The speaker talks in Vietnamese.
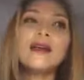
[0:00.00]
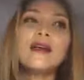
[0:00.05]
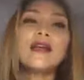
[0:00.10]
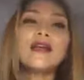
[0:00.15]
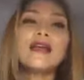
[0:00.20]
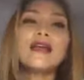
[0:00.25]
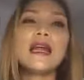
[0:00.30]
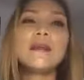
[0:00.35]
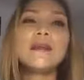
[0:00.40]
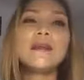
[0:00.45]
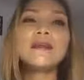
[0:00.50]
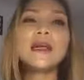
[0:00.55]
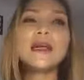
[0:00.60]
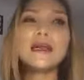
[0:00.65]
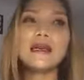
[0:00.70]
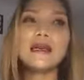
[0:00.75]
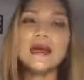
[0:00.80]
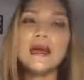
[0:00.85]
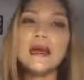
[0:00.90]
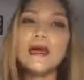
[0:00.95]
thì em
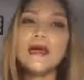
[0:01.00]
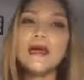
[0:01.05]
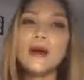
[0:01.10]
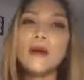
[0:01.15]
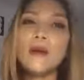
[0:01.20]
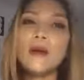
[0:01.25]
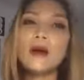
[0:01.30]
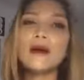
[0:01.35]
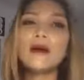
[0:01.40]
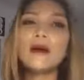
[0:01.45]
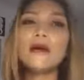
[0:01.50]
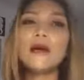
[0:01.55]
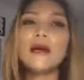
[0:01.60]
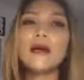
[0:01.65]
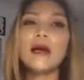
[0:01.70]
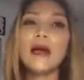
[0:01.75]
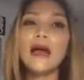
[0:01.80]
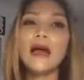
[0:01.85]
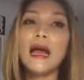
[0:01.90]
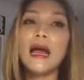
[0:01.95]
dành ra là khoảng
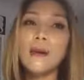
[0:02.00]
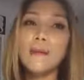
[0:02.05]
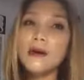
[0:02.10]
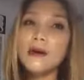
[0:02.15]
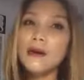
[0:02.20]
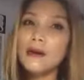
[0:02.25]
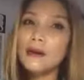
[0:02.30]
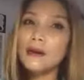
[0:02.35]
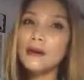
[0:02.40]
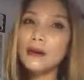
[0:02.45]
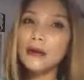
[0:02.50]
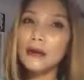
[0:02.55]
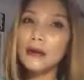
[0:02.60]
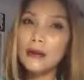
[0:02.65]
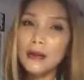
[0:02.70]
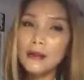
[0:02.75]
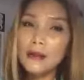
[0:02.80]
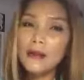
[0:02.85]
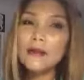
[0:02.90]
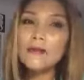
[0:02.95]
20 gần
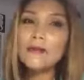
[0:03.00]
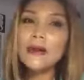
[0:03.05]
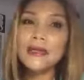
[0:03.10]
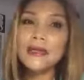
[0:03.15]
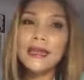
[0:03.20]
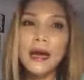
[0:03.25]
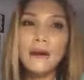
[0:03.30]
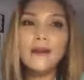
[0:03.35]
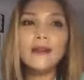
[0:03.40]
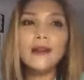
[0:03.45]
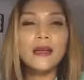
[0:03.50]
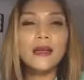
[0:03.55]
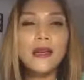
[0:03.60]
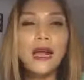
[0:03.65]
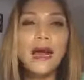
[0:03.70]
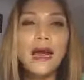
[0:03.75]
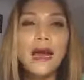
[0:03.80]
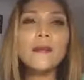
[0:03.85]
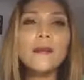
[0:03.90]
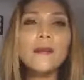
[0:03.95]
gần như 18 cho tới
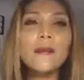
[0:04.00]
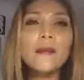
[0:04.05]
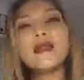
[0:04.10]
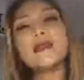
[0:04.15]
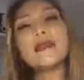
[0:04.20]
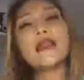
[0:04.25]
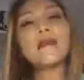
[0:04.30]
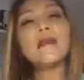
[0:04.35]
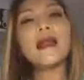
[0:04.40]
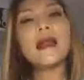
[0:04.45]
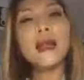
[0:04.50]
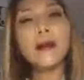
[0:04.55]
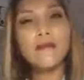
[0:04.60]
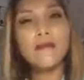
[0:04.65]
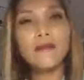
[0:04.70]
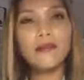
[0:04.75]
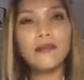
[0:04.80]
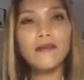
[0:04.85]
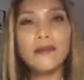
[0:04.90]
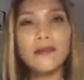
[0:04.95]
20 tiếng để mà
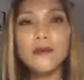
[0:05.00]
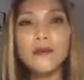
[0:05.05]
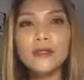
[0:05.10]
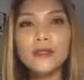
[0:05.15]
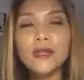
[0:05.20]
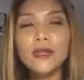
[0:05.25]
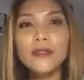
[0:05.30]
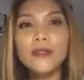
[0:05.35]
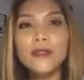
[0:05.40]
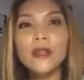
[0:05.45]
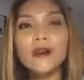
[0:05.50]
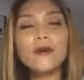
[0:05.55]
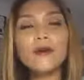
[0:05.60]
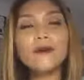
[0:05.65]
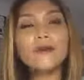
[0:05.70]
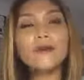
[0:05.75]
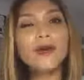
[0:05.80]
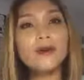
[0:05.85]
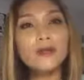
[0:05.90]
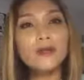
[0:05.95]
làm việc với Nuskin tại
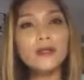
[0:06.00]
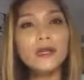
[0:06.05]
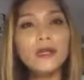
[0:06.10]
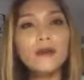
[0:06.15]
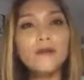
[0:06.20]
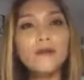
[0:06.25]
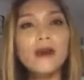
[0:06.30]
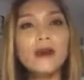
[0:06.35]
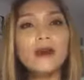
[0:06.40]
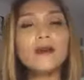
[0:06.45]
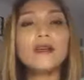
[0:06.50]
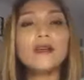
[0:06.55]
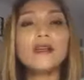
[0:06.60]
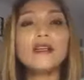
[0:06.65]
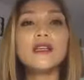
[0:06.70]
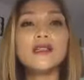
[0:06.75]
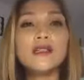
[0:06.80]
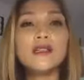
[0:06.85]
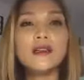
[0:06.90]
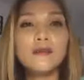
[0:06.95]
lúc đó Nuskin mở cửa
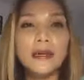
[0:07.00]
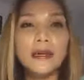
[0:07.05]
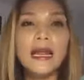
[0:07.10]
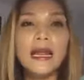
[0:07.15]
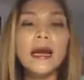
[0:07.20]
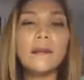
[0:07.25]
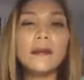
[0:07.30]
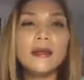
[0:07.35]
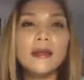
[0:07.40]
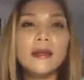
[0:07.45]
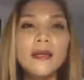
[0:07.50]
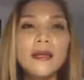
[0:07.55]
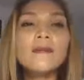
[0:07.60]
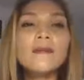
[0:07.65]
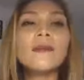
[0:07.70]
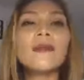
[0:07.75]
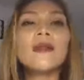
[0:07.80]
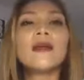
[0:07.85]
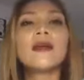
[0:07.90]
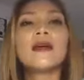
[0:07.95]
thị trường Việt Nam nữa đó
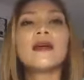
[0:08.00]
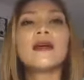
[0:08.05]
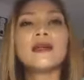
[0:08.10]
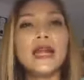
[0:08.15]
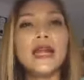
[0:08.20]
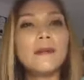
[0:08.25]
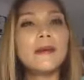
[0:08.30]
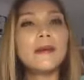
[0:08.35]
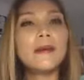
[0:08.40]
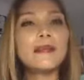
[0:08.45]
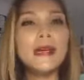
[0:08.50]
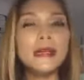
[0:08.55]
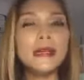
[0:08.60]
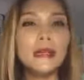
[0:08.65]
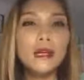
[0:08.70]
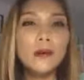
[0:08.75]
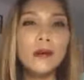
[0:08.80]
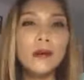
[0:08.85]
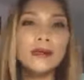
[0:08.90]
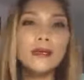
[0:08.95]
thì em đã
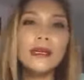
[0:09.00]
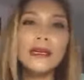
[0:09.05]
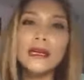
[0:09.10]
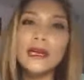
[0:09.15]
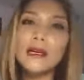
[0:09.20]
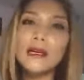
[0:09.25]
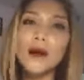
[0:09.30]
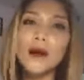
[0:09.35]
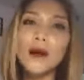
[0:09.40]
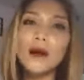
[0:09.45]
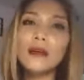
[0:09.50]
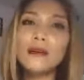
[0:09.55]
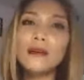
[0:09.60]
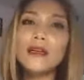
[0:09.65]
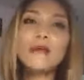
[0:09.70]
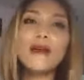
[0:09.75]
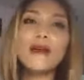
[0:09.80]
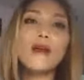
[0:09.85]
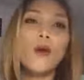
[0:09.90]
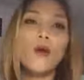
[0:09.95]
dành cái khoảng thời gian đó
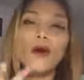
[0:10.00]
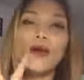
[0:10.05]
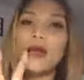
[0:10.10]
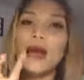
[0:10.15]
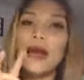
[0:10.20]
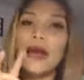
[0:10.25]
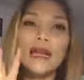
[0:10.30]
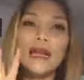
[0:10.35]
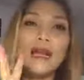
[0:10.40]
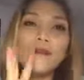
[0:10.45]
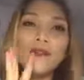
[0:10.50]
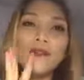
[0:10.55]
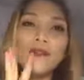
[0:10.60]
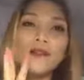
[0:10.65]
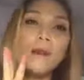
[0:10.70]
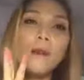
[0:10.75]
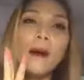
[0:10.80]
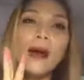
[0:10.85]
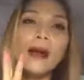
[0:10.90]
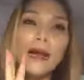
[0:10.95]
nhưng mà đổi lại em chỉ
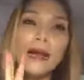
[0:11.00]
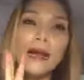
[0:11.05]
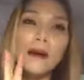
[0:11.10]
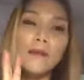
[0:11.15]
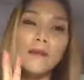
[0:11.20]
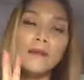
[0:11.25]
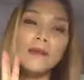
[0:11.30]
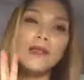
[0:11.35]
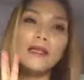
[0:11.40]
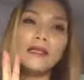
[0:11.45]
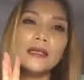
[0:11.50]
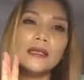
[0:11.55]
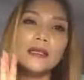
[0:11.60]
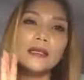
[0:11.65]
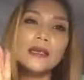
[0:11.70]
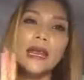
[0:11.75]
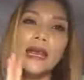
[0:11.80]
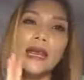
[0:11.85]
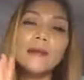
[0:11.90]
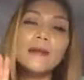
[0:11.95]
có 3 năm thôi anh
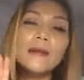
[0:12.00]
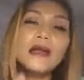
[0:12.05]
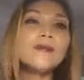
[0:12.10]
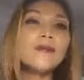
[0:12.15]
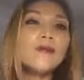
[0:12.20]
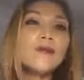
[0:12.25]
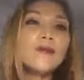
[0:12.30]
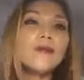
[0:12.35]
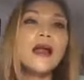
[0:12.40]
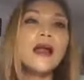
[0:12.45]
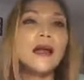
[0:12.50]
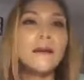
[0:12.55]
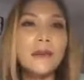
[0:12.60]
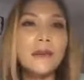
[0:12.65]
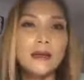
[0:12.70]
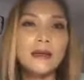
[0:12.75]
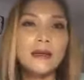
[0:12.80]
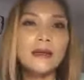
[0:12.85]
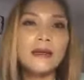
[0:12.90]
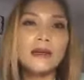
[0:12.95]
chị là em lên tu
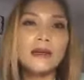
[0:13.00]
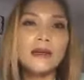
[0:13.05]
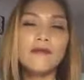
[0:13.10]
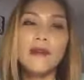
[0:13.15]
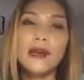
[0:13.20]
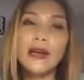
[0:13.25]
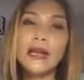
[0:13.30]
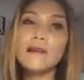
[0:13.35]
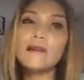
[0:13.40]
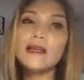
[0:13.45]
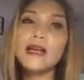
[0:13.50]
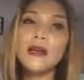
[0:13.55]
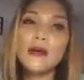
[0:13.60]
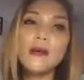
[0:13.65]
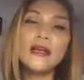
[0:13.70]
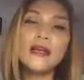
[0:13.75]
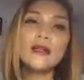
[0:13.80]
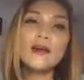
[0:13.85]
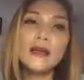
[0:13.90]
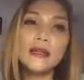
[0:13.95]
diamond và em dành
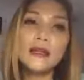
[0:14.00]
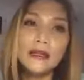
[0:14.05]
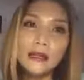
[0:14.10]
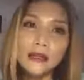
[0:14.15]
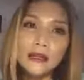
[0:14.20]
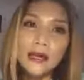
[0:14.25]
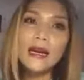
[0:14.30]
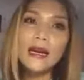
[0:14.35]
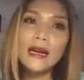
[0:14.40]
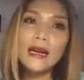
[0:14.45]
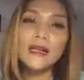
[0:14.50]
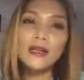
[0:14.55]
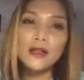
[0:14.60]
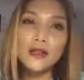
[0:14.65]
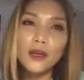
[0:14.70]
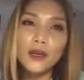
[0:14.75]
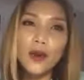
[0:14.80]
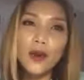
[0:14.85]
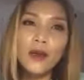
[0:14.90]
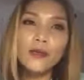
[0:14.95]
hoàn toàn thời gian lại
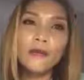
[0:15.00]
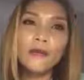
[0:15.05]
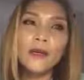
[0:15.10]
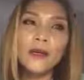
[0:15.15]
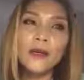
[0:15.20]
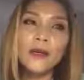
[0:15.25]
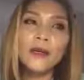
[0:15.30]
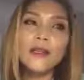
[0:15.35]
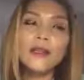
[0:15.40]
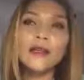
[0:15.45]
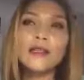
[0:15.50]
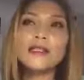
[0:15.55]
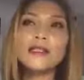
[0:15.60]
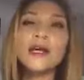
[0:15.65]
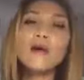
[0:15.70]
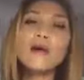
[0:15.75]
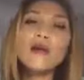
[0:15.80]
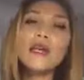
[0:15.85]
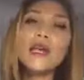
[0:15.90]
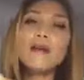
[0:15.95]
cho con thì
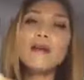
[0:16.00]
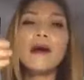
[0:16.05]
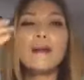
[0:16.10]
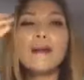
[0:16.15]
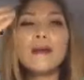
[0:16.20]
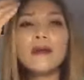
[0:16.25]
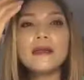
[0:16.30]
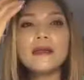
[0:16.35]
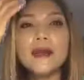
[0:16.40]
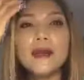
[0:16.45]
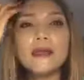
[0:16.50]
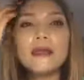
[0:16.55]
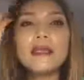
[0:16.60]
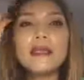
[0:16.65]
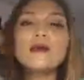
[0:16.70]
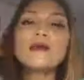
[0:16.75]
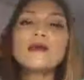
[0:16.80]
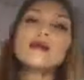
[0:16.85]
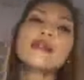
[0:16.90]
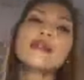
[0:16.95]
sau khi mà mình dành
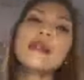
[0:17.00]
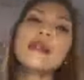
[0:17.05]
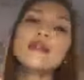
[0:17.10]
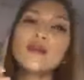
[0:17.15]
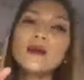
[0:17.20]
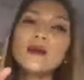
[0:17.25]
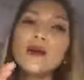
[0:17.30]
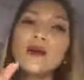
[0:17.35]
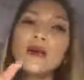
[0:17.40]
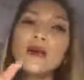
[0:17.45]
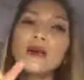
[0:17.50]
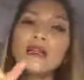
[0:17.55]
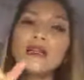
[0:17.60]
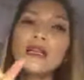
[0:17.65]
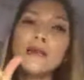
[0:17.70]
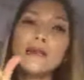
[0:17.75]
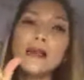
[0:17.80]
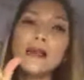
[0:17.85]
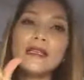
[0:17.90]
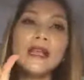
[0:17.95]
nhiều thời gian cho con đó,
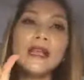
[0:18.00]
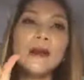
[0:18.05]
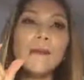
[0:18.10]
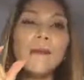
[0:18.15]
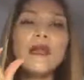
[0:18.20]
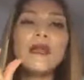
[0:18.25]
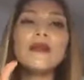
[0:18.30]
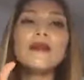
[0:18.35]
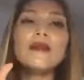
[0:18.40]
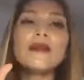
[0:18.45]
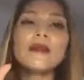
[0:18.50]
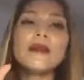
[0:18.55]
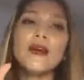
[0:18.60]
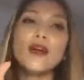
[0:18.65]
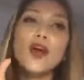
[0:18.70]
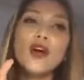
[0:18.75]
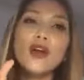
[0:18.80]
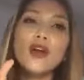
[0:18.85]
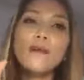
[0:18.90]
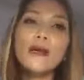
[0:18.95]
thì mình sẽ biết được
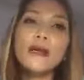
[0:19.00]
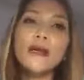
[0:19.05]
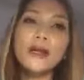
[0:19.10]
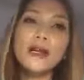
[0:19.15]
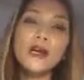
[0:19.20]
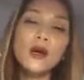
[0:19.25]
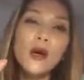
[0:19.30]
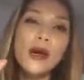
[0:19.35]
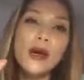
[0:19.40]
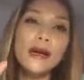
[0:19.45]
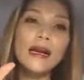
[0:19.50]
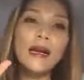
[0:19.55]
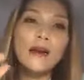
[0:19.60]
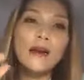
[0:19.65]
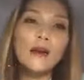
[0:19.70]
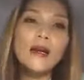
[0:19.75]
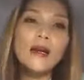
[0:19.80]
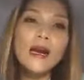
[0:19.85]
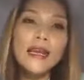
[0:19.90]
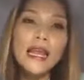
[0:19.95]
là con mình cái khoảng
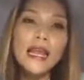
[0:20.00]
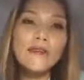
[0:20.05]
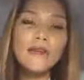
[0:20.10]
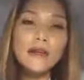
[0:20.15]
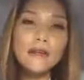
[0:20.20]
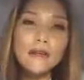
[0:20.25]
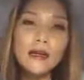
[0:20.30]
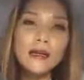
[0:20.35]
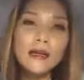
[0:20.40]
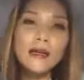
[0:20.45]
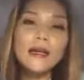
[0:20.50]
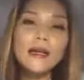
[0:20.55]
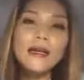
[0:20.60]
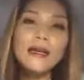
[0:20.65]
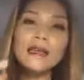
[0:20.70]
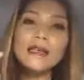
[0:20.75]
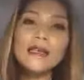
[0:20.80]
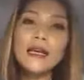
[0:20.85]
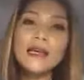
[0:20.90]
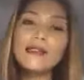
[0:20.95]
nào nó ở nhà với mình
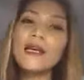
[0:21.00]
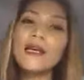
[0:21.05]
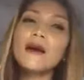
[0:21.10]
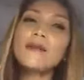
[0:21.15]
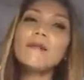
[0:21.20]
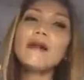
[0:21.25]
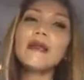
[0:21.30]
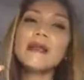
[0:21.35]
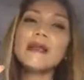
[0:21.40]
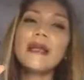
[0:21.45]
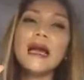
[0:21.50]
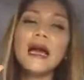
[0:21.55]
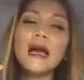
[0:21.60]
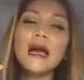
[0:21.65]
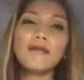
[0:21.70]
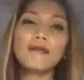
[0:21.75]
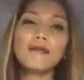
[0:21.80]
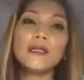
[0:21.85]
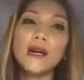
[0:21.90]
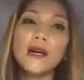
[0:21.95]
sáng sớm mình đi
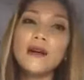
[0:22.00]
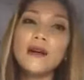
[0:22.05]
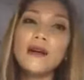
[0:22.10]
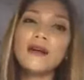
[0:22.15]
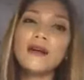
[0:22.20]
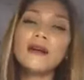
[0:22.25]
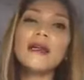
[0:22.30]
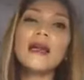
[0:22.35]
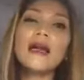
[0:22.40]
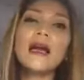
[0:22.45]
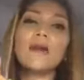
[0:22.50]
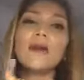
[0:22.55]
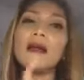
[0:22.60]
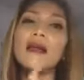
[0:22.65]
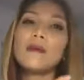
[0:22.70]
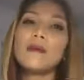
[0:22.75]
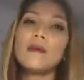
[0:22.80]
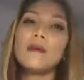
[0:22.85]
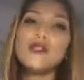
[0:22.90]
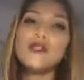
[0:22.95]
học chở con đi học
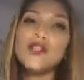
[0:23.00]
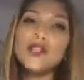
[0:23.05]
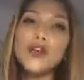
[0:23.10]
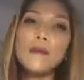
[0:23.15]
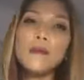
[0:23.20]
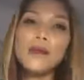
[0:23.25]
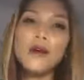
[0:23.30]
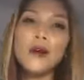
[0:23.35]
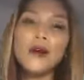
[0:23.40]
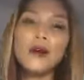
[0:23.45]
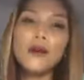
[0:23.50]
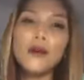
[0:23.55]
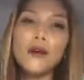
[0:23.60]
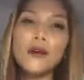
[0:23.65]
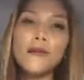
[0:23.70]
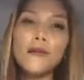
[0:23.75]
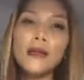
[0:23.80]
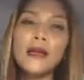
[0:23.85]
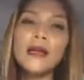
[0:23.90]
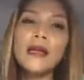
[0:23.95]
hay là buổi chiều mình đón
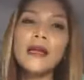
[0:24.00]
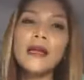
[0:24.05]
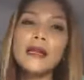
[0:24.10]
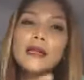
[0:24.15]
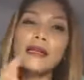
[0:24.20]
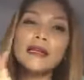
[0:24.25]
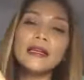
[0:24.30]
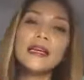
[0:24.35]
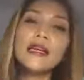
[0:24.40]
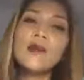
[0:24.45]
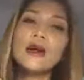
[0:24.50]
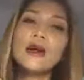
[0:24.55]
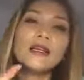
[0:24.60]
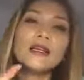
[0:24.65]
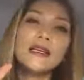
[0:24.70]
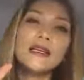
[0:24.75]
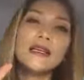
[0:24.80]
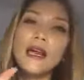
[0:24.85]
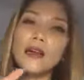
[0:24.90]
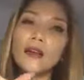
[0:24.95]
con về thì cái khoảng
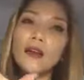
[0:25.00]
thời gian